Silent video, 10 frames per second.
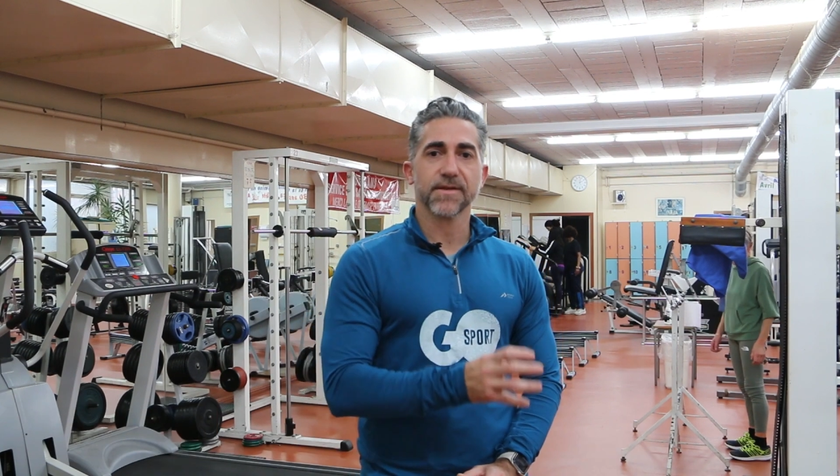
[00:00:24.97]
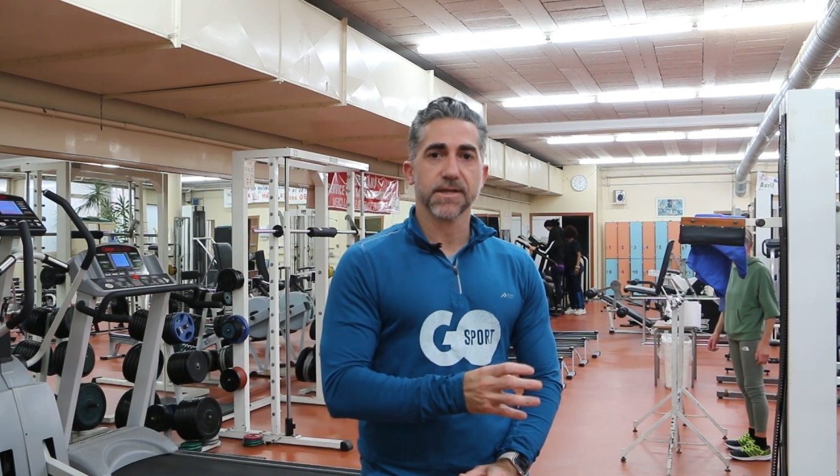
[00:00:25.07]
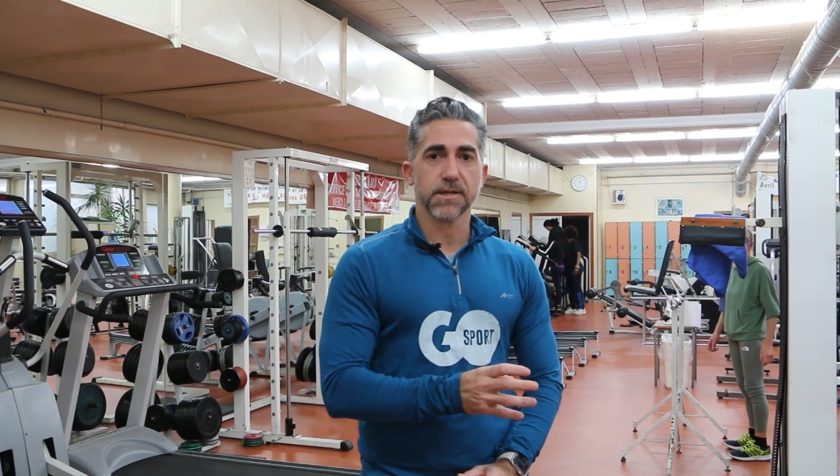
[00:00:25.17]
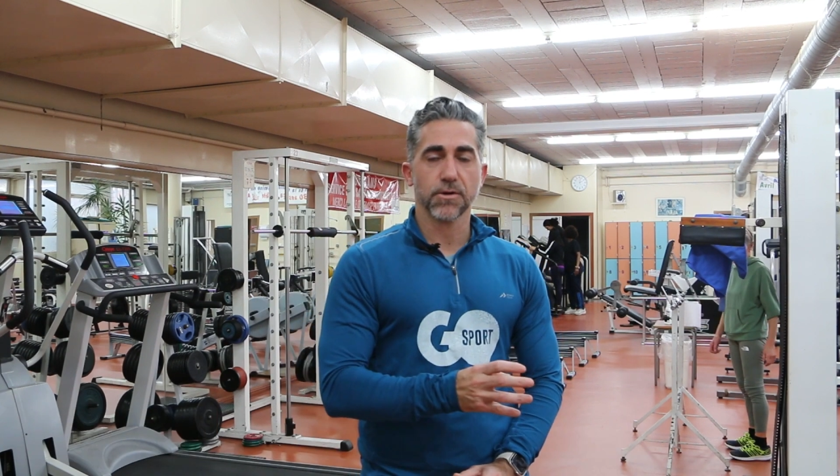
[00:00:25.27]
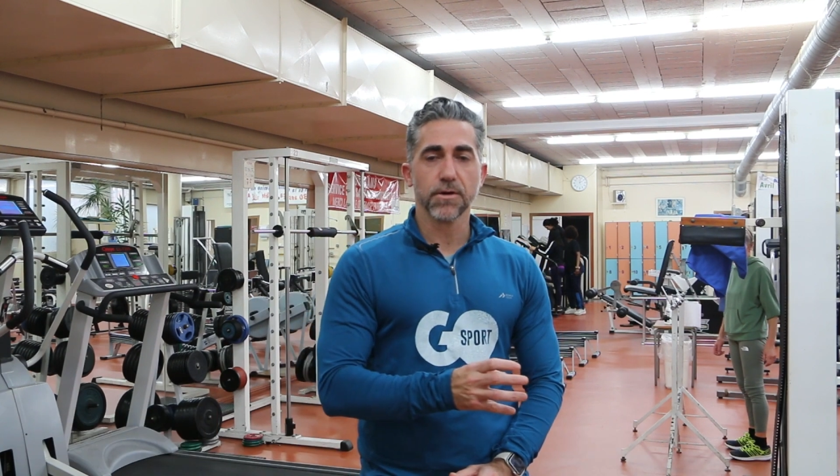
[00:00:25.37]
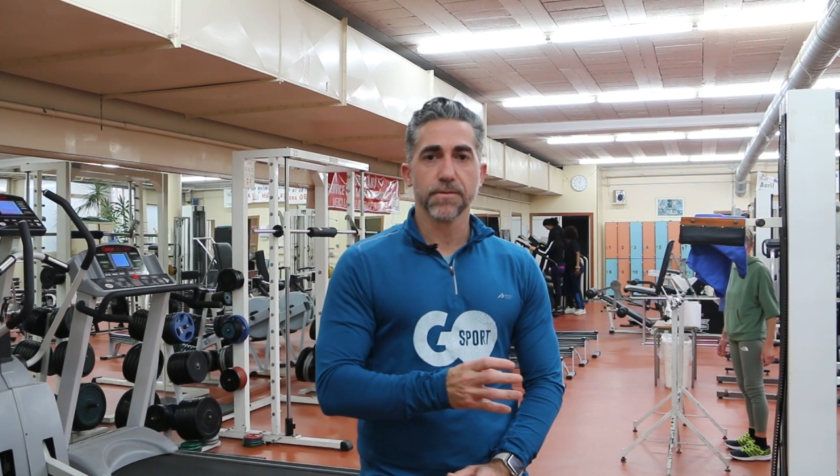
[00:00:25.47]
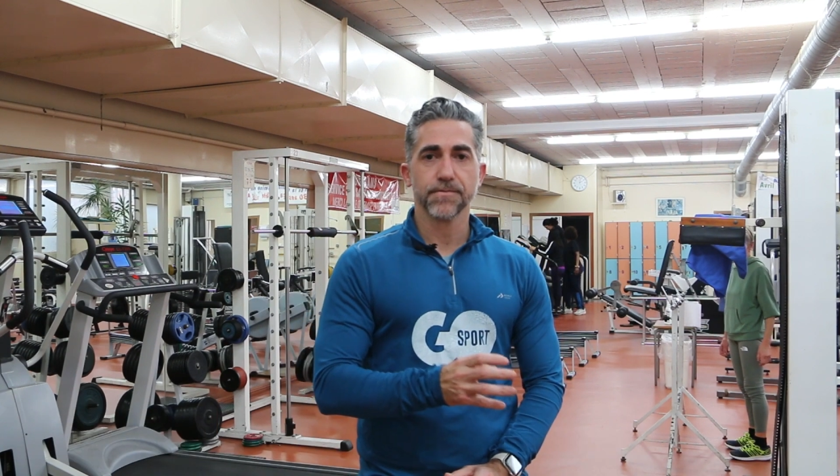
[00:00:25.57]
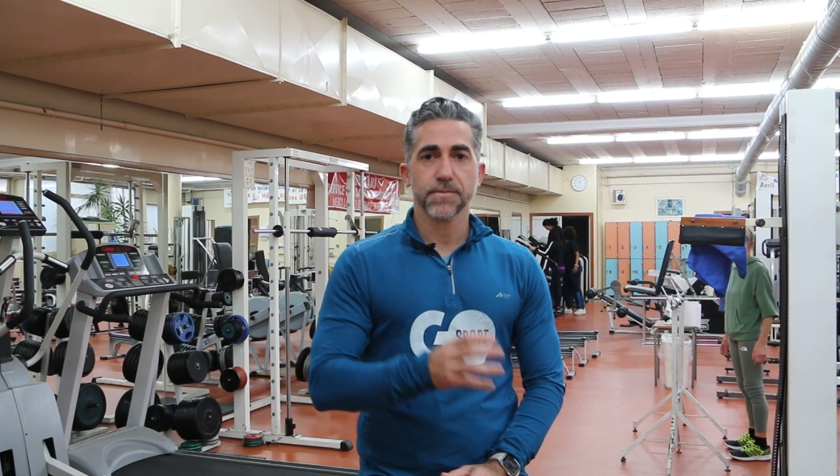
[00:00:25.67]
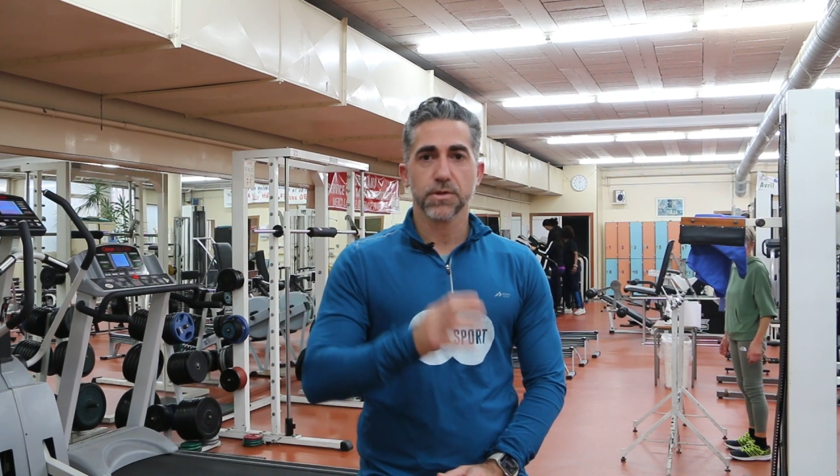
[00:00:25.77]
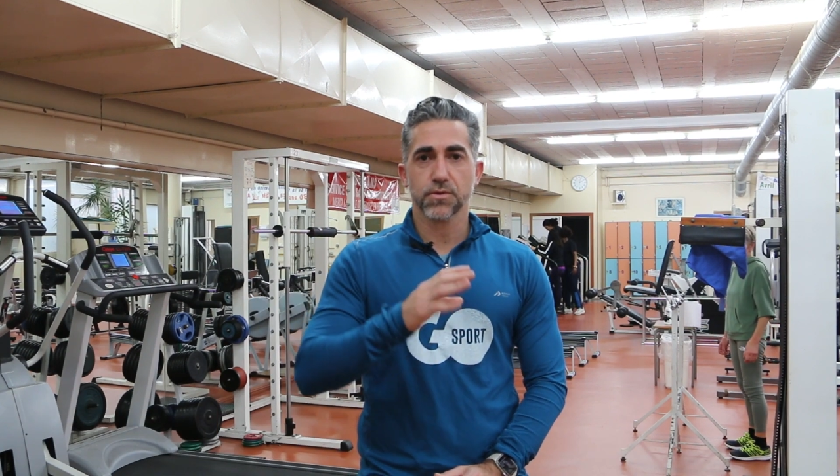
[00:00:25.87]
21h,
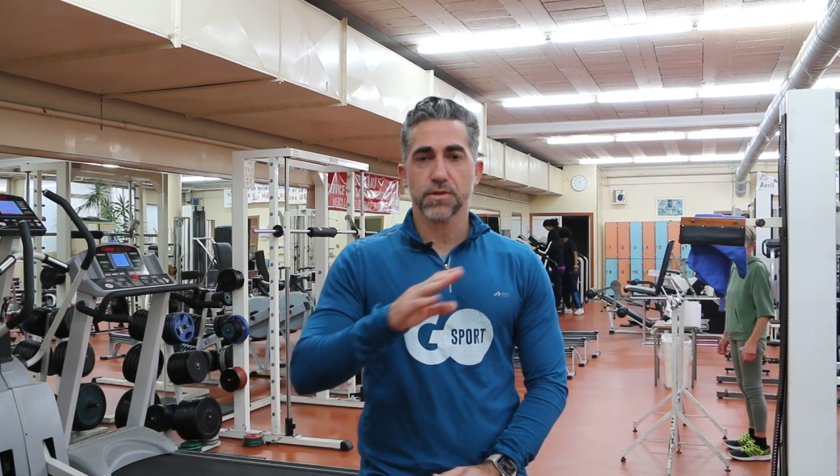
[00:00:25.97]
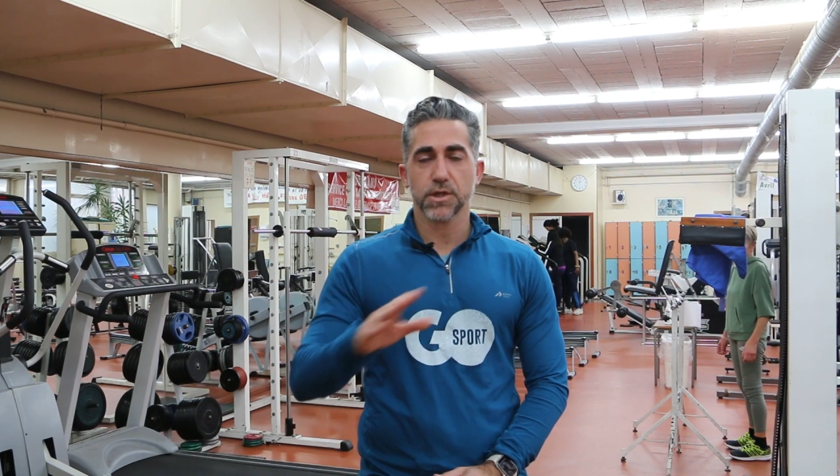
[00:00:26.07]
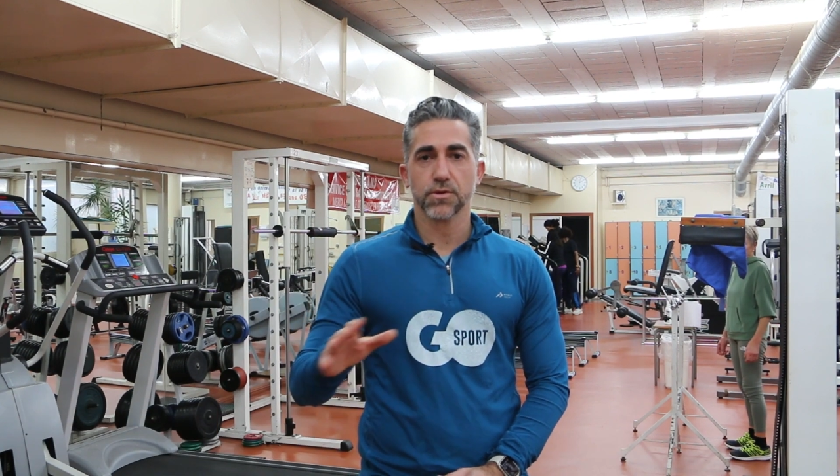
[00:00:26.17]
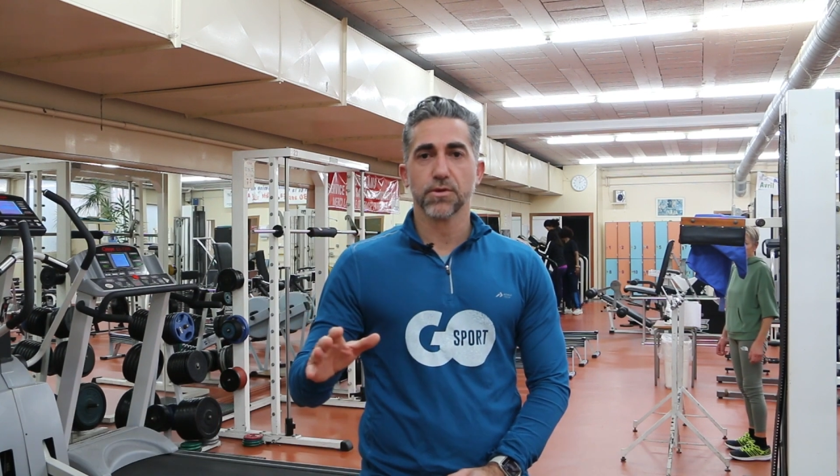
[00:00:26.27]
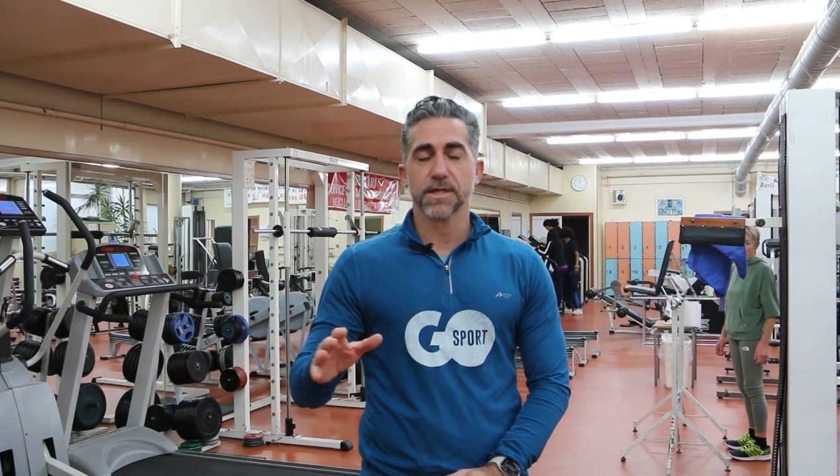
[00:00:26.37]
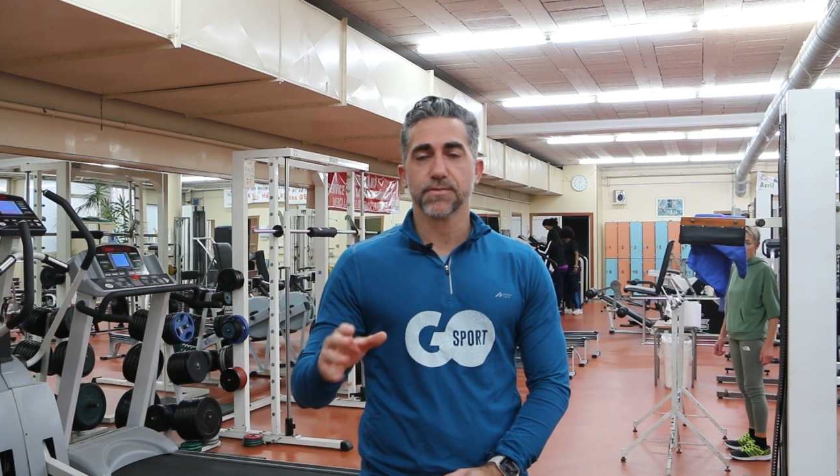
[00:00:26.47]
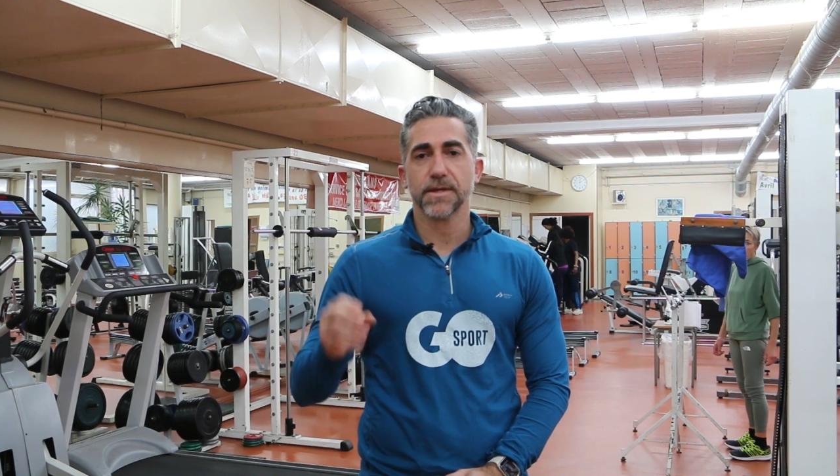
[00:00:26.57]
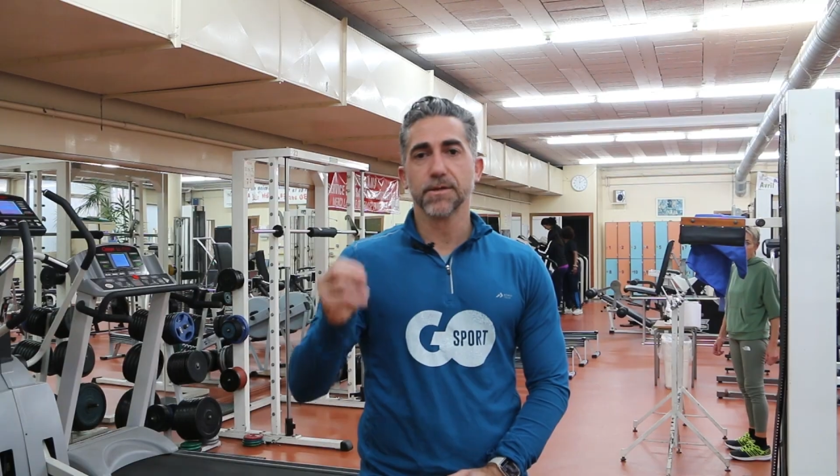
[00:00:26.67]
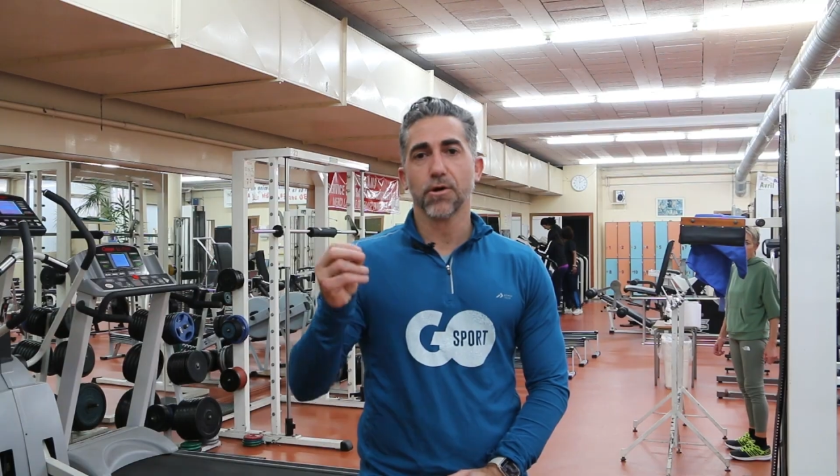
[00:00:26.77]
tous les jours de la semaine,